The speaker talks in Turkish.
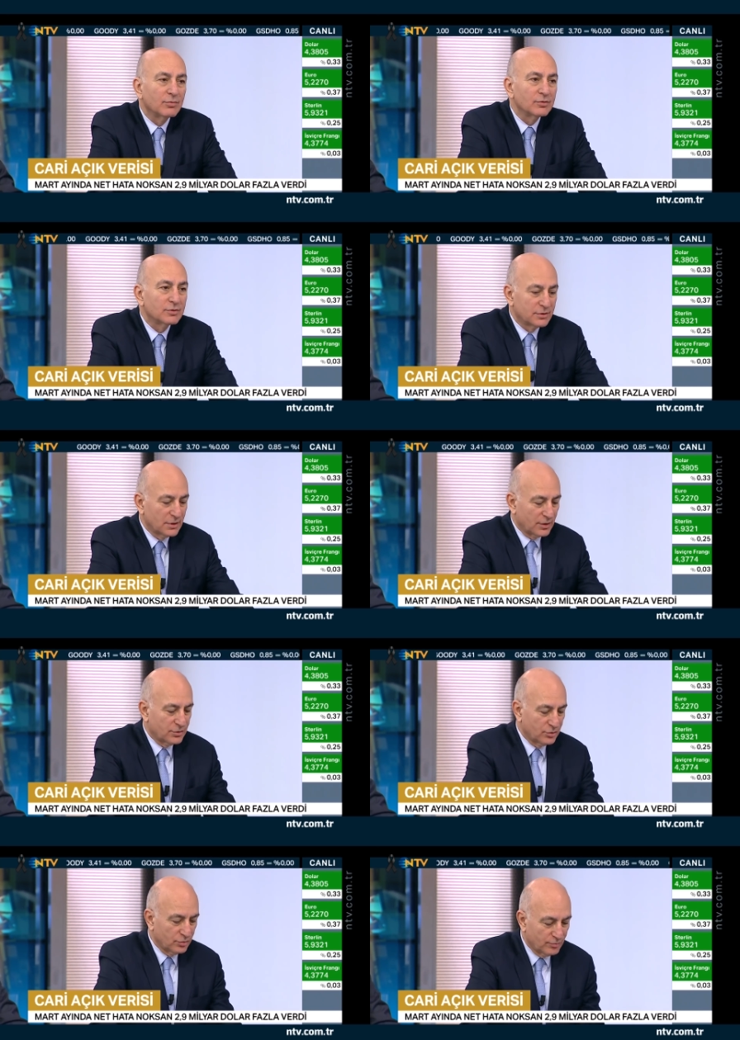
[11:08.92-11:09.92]
bu ya
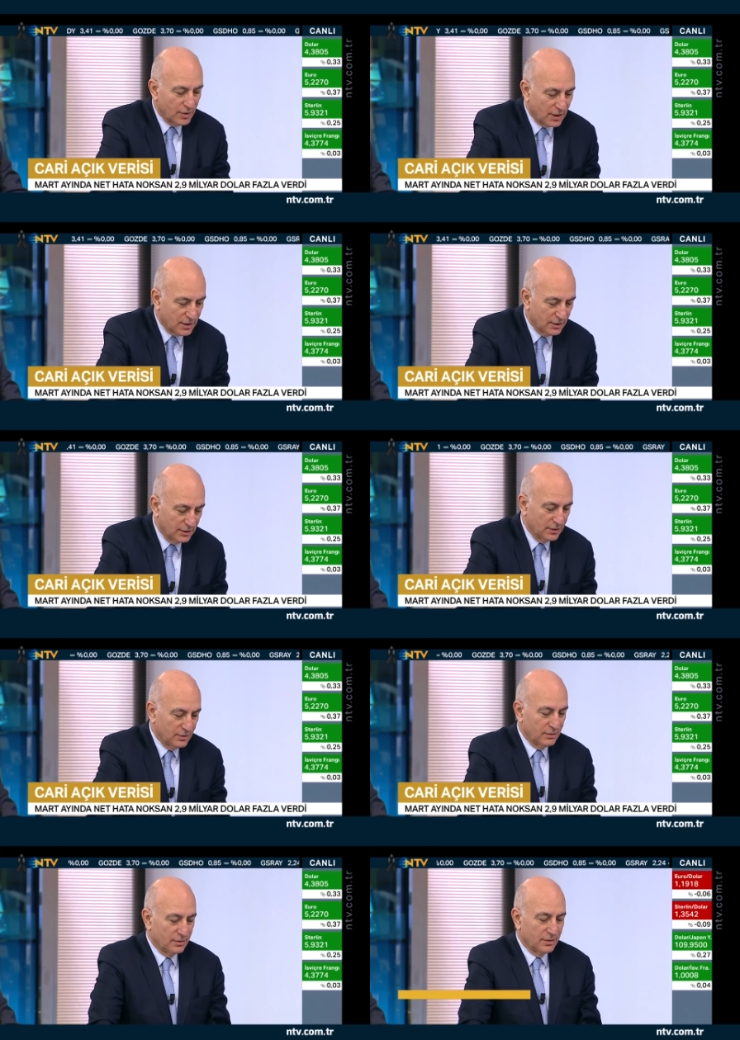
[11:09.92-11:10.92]
şu bak yılın
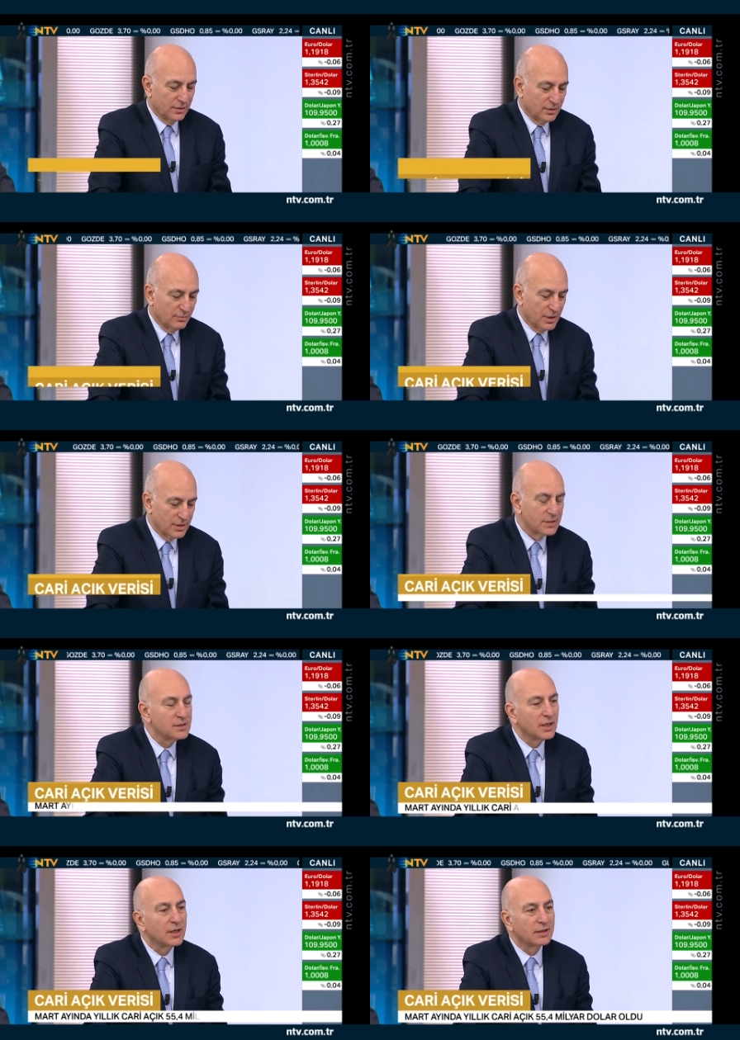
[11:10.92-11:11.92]
5.
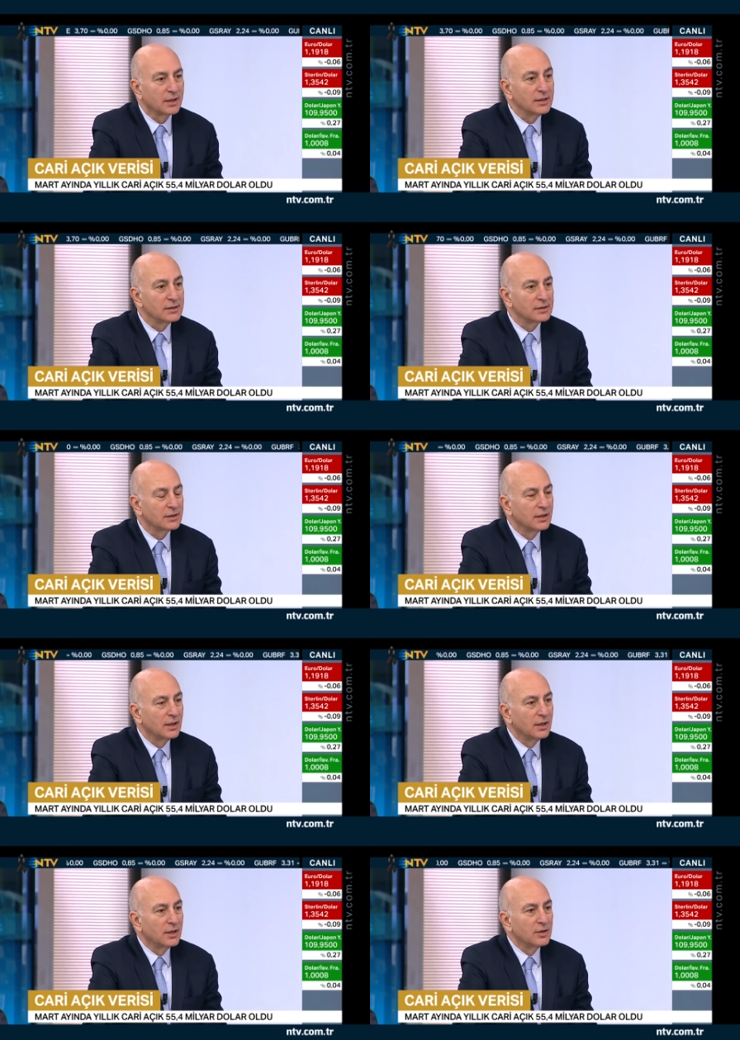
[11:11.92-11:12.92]
E, ayındayız.
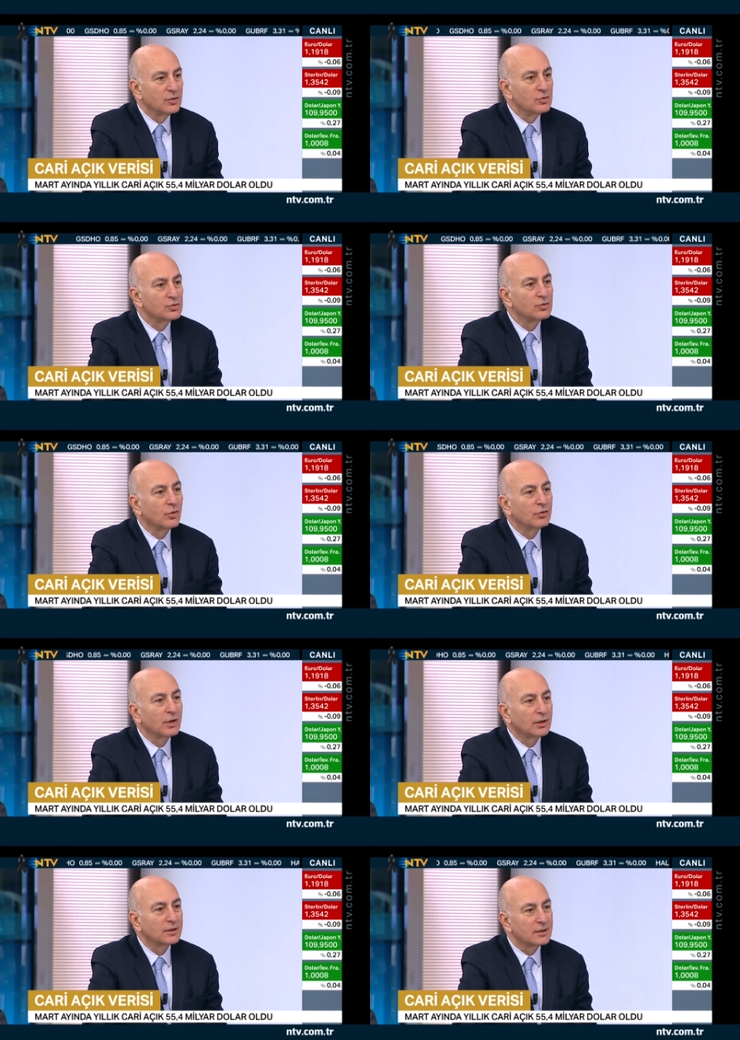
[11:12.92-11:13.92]

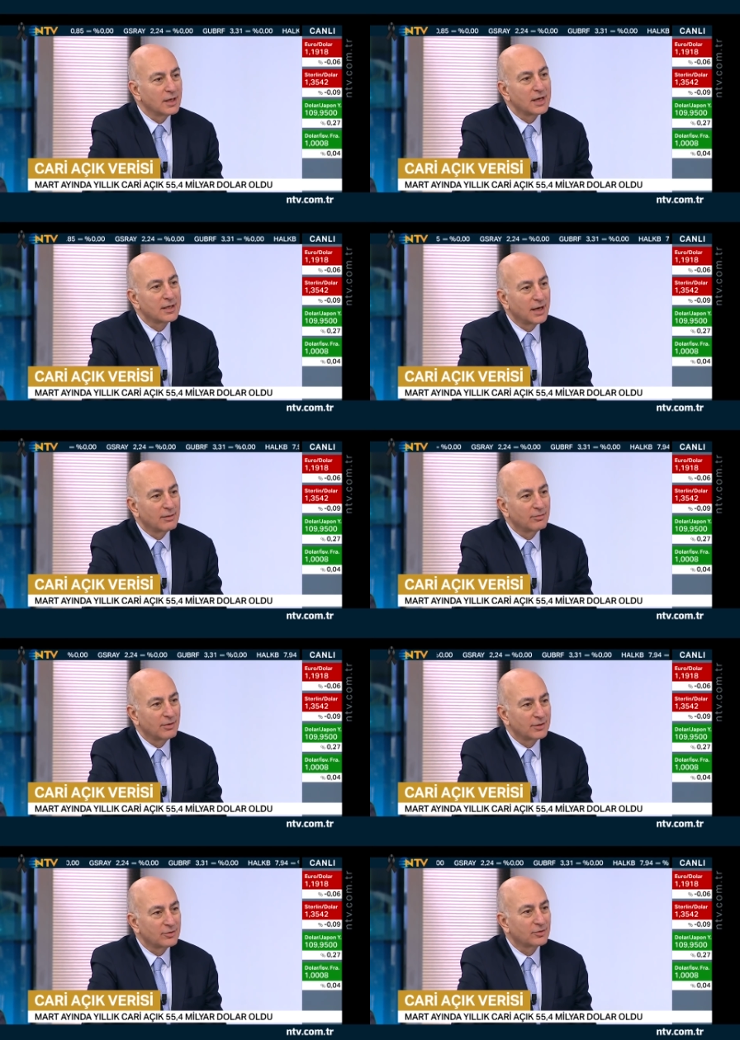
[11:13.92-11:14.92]
%16 değer kaybı
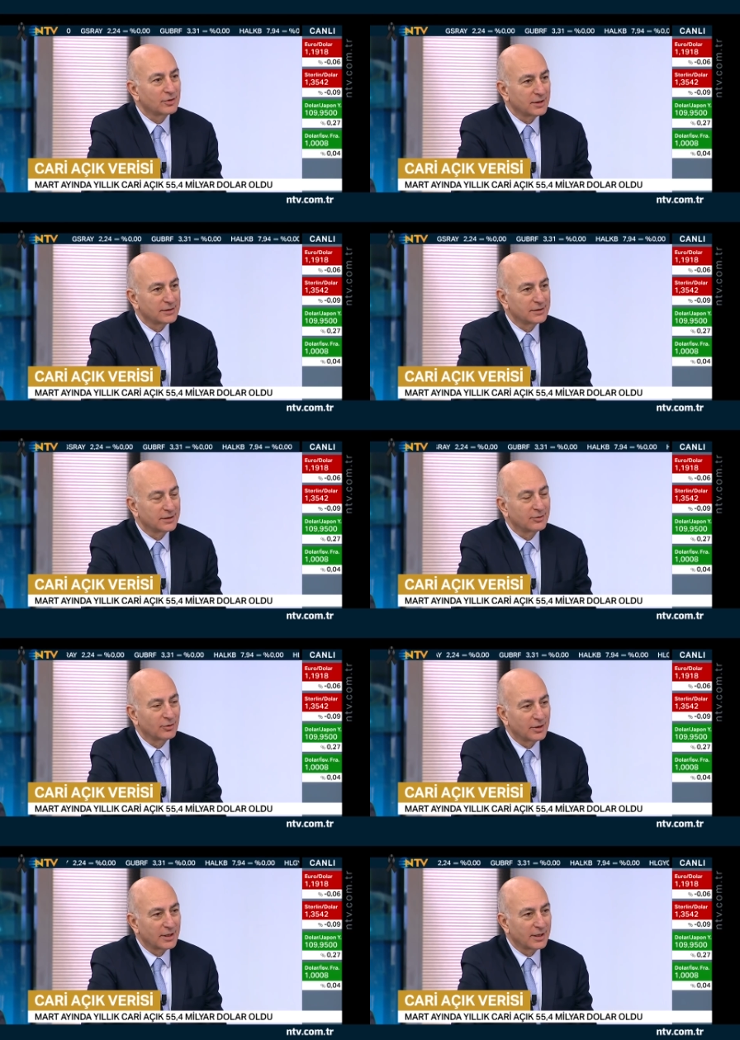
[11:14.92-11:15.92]
var Türk lirasında
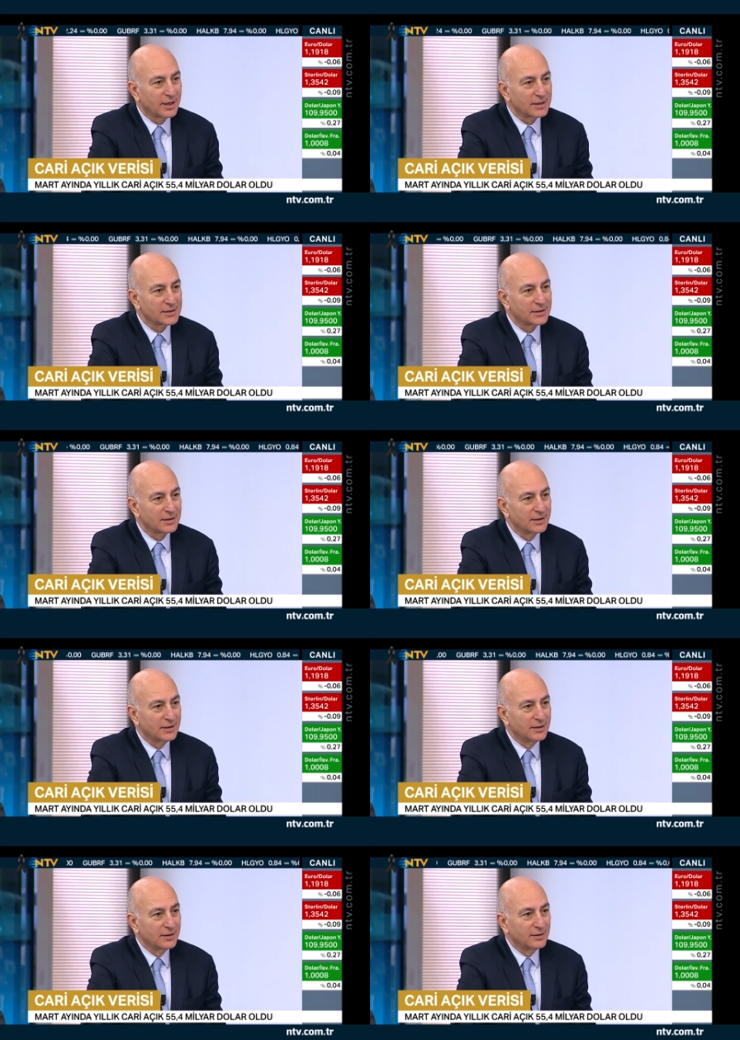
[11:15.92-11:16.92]
dolara karşı.
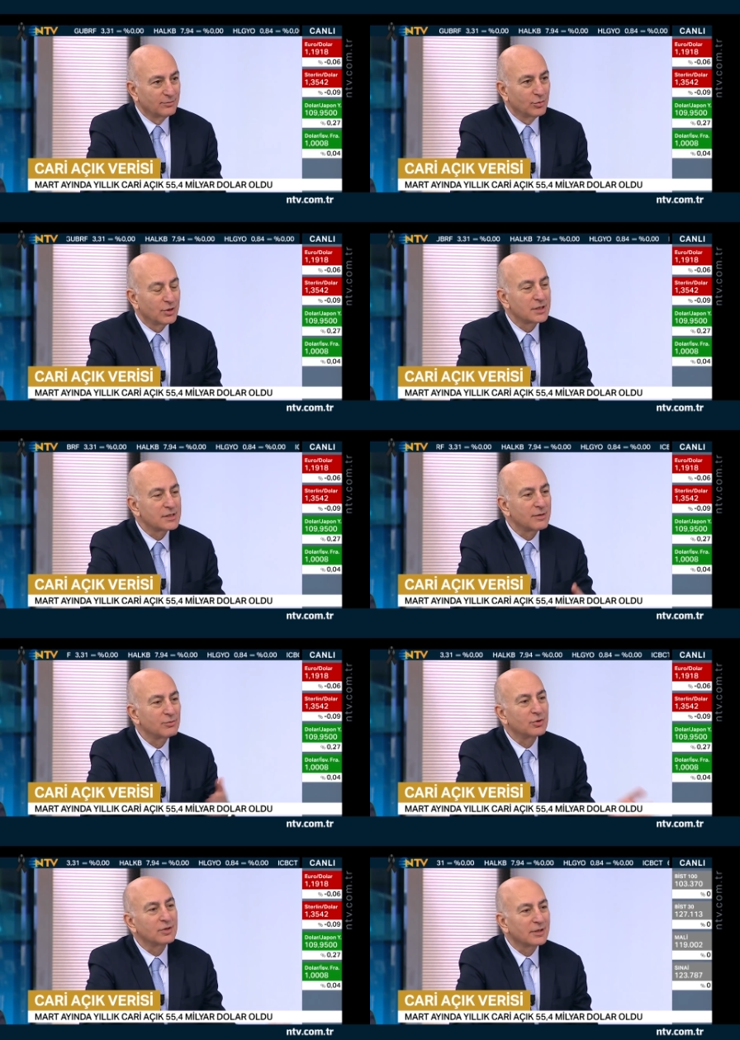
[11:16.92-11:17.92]
Bu geçen
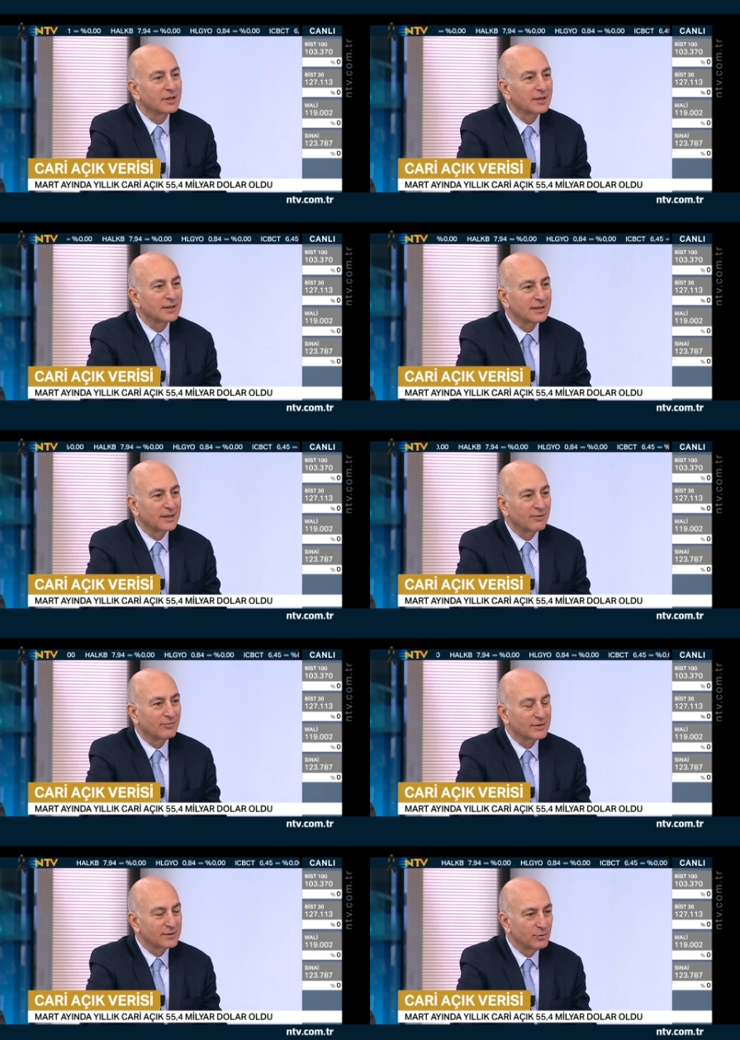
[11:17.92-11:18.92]
bütün yıllardan daha
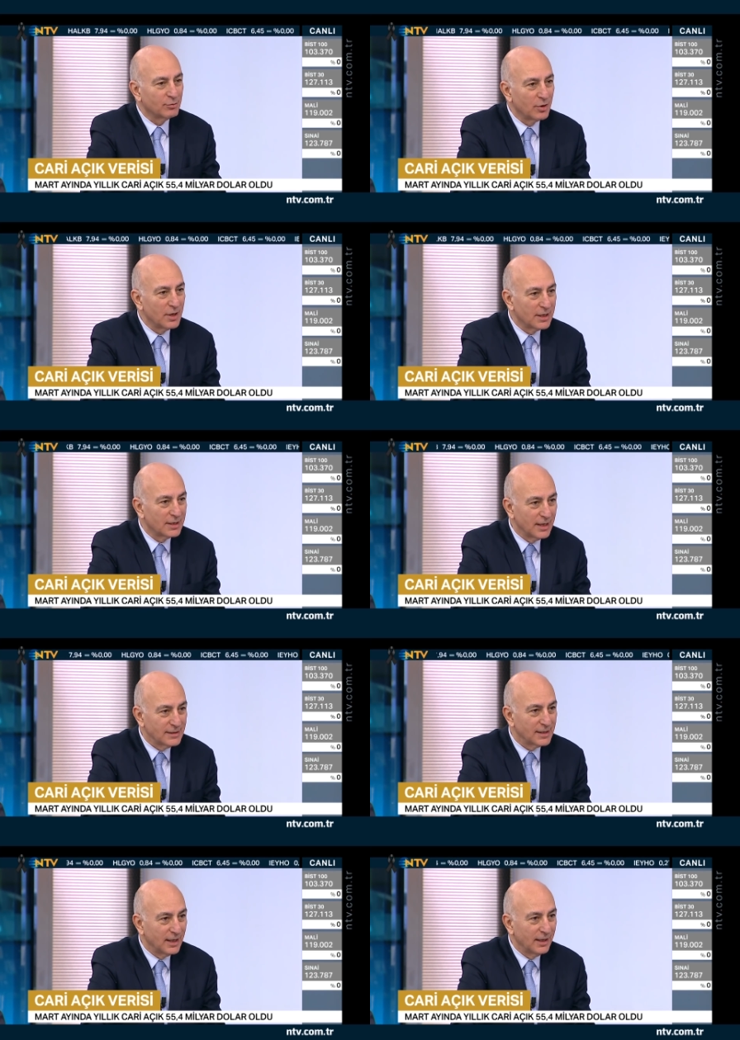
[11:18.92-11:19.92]
fazla. Bu böyle
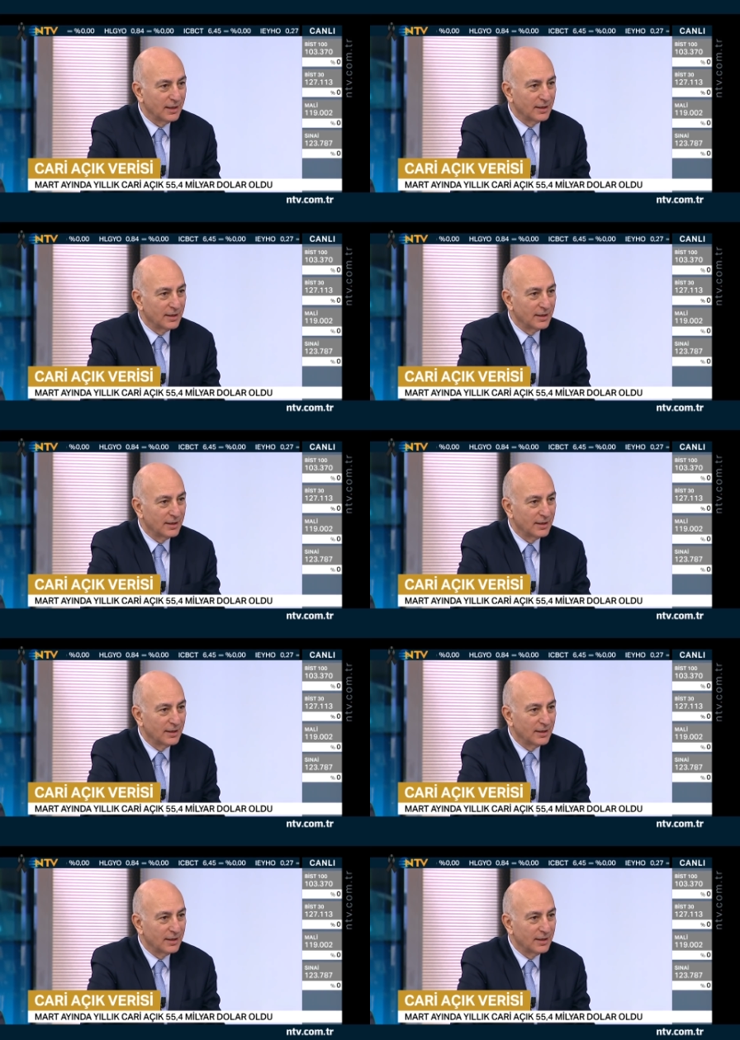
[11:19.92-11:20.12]
giderse